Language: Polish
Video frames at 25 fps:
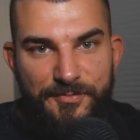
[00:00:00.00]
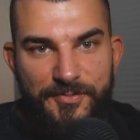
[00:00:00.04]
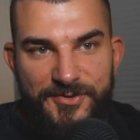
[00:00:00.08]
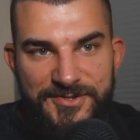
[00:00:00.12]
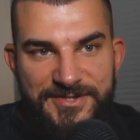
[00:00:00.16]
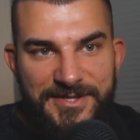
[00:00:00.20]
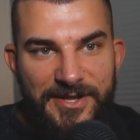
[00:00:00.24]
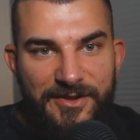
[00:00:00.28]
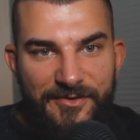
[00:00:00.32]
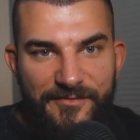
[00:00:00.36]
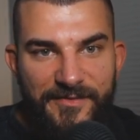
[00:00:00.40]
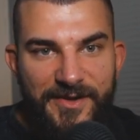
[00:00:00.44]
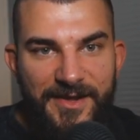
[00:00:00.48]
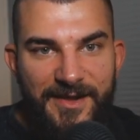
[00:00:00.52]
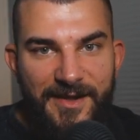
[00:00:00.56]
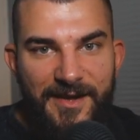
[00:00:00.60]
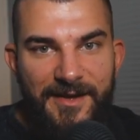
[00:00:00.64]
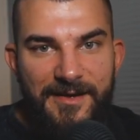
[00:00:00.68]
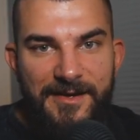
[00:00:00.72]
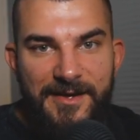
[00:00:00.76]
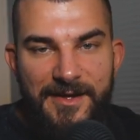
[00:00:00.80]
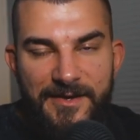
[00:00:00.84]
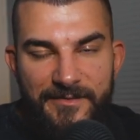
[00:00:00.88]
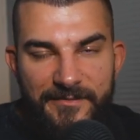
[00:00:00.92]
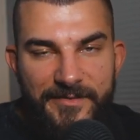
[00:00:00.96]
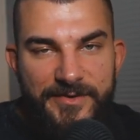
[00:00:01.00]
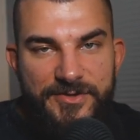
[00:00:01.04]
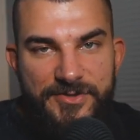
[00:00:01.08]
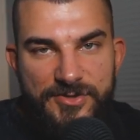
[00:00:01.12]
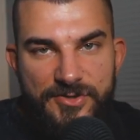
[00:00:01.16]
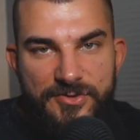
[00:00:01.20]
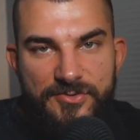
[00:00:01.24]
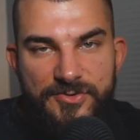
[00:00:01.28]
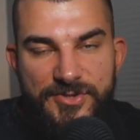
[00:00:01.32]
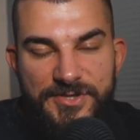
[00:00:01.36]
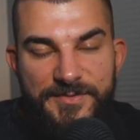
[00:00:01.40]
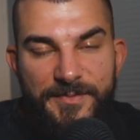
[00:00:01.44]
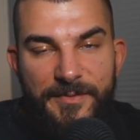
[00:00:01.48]
postanowienia,
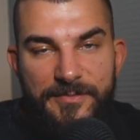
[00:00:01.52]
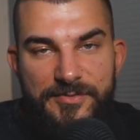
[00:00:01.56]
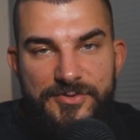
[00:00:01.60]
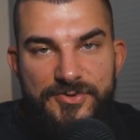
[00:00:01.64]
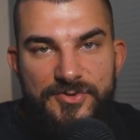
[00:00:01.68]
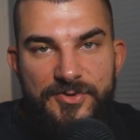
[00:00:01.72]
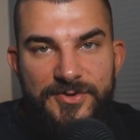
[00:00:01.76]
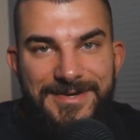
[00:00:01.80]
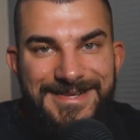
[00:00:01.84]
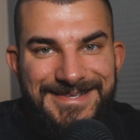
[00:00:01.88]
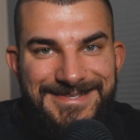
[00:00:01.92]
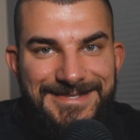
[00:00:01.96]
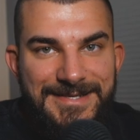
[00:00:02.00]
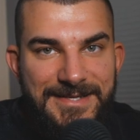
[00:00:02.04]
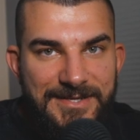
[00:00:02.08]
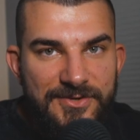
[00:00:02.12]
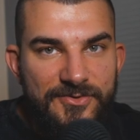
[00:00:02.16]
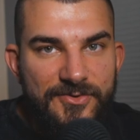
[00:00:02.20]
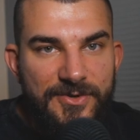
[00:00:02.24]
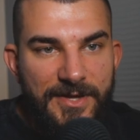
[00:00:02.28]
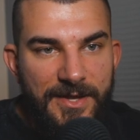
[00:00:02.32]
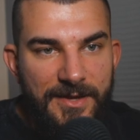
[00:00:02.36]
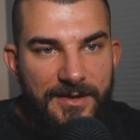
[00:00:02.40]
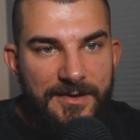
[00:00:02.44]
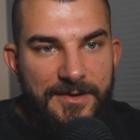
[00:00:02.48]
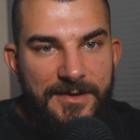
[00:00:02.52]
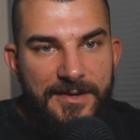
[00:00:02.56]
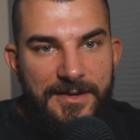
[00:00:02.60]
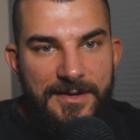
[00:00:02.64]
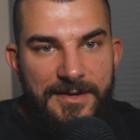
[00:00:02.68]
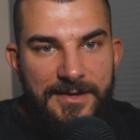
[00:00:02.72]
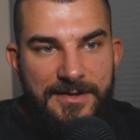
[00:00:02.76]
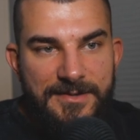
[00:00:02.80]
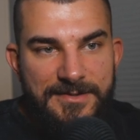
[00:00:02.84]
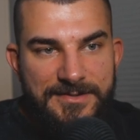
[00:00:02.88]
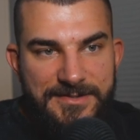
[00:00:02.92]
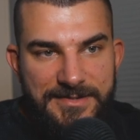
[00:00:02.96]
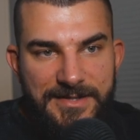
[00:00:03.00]
większość ludzi po prostu rezygnuje
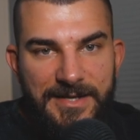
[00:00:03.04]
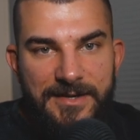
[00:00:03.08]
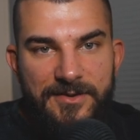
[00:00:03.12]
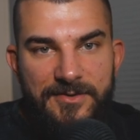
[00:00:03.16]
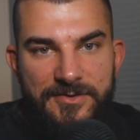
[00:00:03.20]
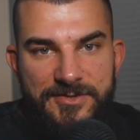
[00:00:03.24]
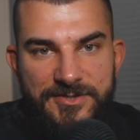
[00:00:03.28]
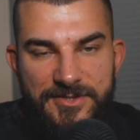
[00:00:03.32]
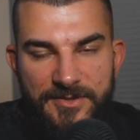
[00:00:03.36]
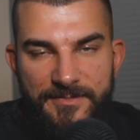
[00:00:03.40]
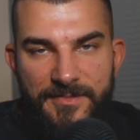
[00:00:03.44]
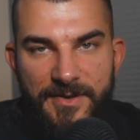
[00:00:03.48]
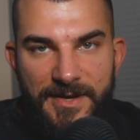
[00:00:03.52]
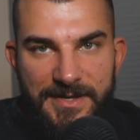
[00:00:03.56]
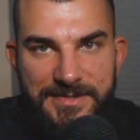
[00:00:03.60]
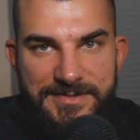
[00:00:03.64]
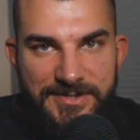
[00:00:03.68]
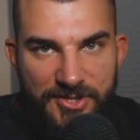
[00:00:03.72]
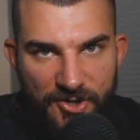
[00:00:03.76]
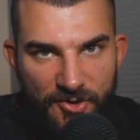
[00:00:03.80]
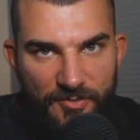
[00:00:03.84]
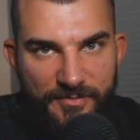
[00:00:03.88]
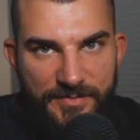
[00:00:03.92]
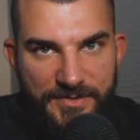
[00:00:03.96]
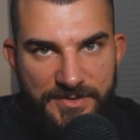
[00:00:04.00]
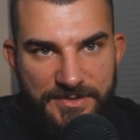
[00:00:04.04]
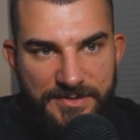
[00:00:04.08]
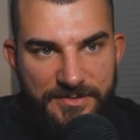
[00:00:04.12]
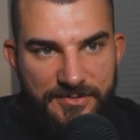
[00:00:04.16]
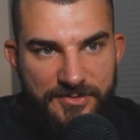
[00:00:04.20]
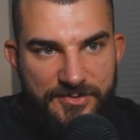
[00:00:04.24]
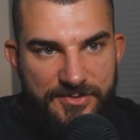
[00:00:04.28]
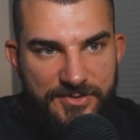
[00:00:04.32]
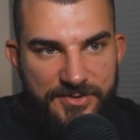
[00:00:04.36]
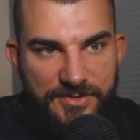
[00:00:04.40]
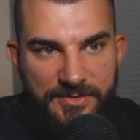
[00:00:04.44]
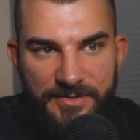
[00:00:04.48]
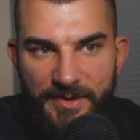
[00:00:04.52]
z tego, co miała zrobić.
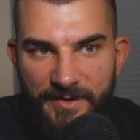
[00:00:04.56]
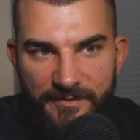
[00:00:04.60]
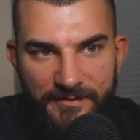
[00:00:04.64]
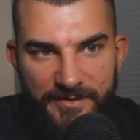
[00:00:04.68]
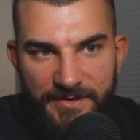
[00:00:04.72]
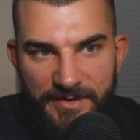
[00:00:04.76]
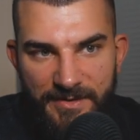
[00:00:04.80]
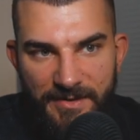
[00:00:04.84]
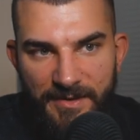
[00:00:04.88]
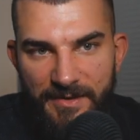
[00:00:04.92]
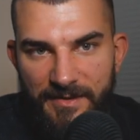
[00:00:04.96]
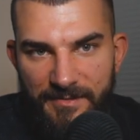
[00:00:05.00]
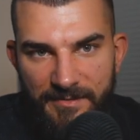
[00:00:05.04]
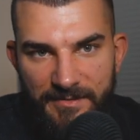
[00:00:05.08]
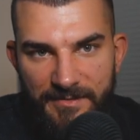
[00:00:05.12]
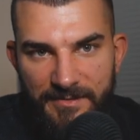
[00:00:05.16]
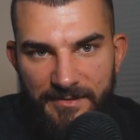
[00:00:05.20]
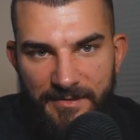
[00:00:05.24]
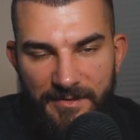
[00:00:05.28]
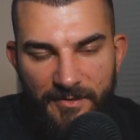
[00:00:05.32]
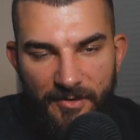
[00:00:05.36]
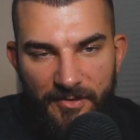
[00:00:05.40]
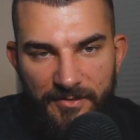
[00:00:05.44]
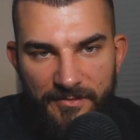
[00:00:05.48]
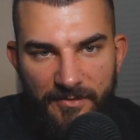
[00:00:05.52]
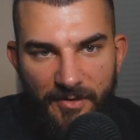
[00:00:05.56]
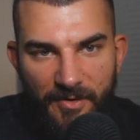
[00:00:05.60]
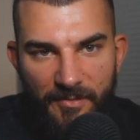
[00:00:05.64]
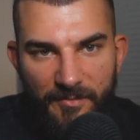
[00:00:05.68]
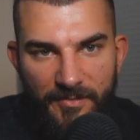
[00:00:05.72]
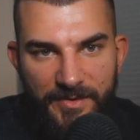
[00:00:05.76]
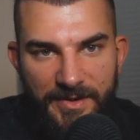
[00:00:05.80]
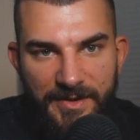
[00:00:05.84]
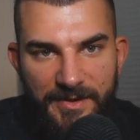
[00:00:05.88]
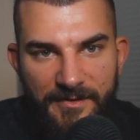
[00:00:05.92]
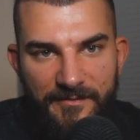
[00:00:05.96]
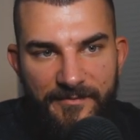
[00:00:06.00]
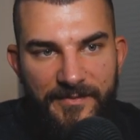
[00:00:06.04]
Już nawet nie
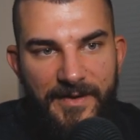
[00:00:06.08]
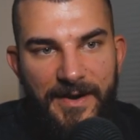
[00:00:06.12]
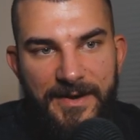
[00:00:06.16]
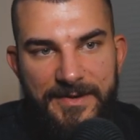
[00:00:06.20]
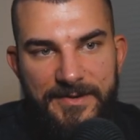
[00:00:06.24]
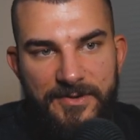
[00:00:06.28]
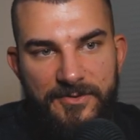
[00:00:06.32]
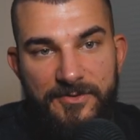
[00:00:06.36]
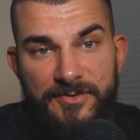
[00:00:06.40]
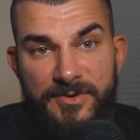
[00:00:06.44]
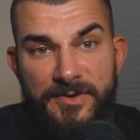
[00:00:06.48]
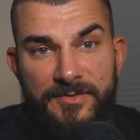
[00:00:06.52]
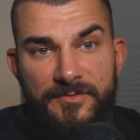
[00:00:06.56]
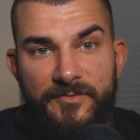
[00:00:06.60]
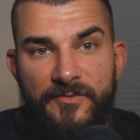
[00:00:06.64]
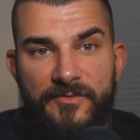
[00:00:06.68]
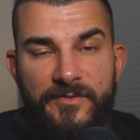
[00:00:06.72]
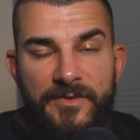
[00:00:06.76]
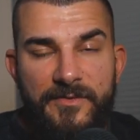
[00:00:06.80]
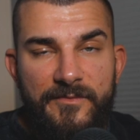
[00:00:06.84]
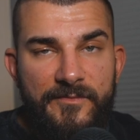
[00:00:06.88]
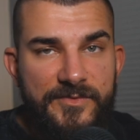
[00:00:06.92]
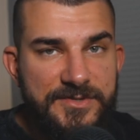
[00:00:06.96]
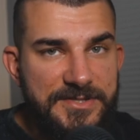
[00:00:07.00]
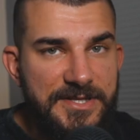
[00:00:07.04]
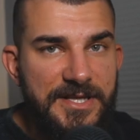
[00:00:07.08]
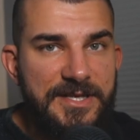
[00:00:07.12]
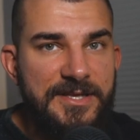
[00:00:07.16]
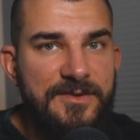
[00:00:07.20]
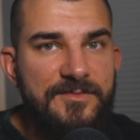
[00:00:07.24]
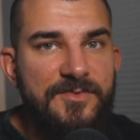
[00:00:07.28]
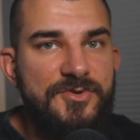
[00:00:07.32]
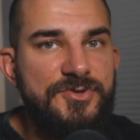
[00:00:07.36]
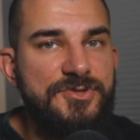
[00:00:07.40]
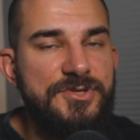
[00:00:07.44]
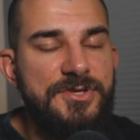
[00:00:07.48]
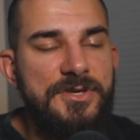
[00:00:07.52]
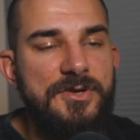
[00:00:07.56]
ominę fakt, o którym mówiłem w
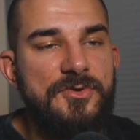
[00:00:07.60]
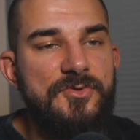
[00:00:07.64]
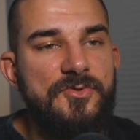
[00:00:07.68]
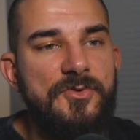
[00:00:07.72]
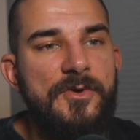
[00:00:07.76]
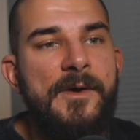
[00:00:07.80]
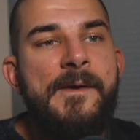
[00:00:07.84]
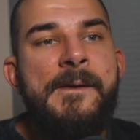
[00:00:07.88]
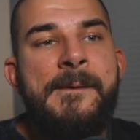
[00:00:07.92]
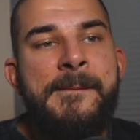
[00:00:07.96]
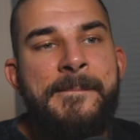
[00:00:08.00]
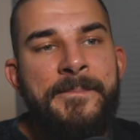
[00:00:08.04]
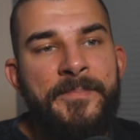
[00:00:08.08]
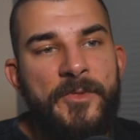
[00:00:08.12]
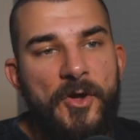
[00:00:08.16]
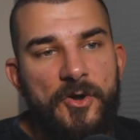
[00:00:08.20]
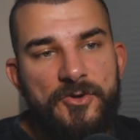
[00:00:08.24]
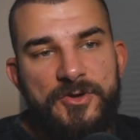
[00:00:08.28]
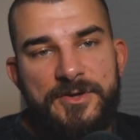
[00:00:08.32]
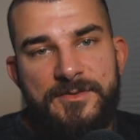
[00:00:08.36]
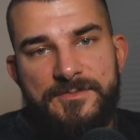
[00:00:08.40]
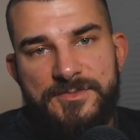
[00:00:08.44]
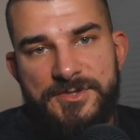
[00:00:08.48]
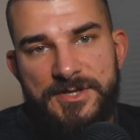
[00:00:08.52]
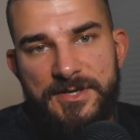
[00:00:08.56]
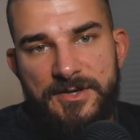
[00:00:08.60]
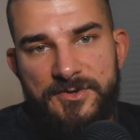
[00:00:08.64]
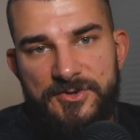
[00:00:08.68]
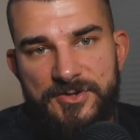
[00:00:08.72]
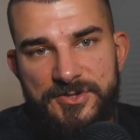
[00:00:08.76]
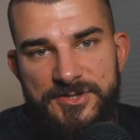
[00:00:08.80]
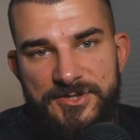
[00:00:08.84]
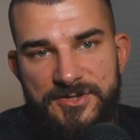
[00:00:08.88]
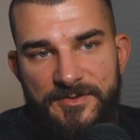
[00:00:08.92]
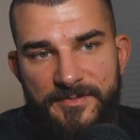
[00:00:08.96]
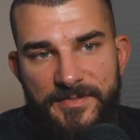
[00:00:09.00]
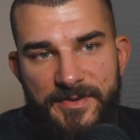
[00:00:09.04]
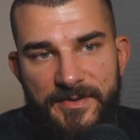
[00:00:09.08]
ostatnim odcinku, o tym, że
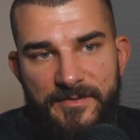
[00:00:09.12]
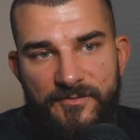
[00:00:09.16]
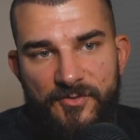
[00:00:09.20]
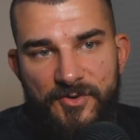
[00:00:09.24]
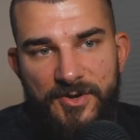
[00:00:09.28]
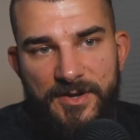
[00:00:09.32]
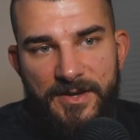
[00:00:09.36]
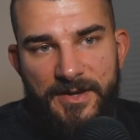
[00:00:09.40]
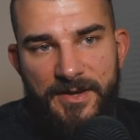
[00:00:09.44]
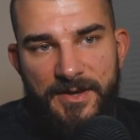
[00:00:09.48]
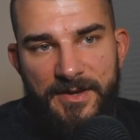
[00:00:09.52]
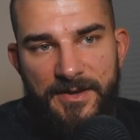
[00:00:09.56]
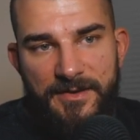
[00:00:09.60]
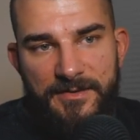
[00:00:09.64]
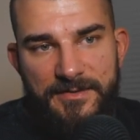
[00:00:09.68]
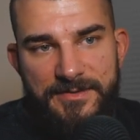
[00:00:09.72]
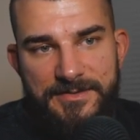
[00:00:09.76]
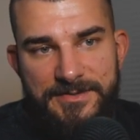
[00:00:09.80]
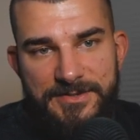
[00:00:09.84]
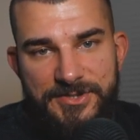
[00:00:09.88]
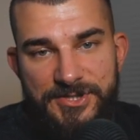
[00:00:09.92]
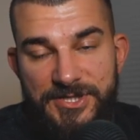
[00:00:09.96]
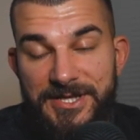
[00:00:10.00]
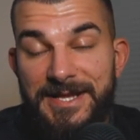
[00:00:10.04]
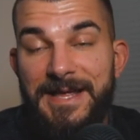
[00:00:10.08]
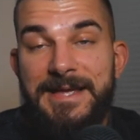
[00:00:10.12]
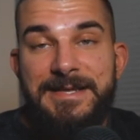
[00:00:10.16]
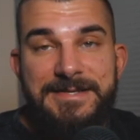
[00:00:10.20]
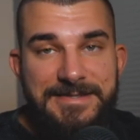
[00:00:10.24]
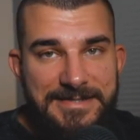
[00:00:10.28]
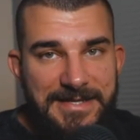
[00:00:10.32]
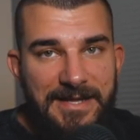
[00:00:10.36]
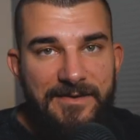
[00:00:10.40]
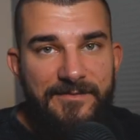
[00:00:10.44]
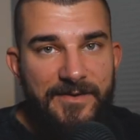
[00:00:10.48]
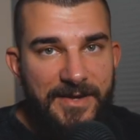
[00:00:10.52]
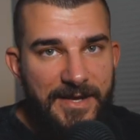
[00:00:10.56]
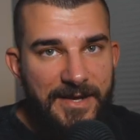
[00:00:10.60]
ktoś sobie w ogóle źle
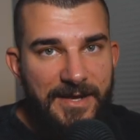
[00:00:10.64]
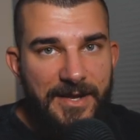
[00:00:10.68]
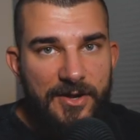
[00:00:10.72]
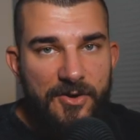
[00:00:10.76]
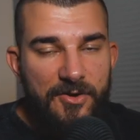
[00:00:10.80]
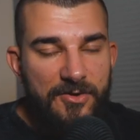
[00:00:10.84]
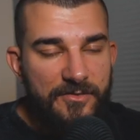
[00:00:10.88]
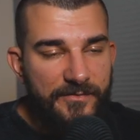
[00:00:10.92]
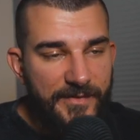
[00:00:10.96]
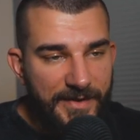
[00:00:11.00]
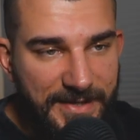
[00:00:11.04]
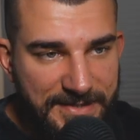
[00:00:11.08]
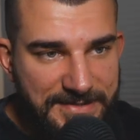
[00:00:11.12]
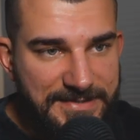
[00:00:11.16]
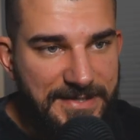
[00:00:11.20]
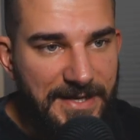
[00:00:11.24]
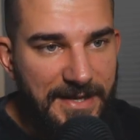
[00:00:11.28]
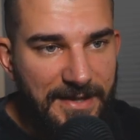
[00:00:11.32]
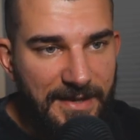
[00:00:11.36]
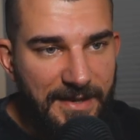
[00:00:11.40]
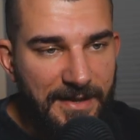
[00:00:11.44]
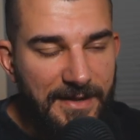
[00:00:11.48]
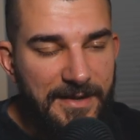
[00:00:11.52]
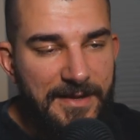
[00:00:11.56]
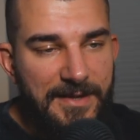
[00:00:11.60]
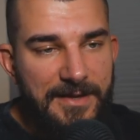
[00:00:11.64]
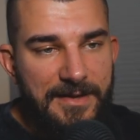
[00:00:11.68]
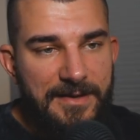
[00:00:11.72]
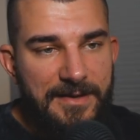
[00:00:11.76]
stawia jakiekolwiek cele,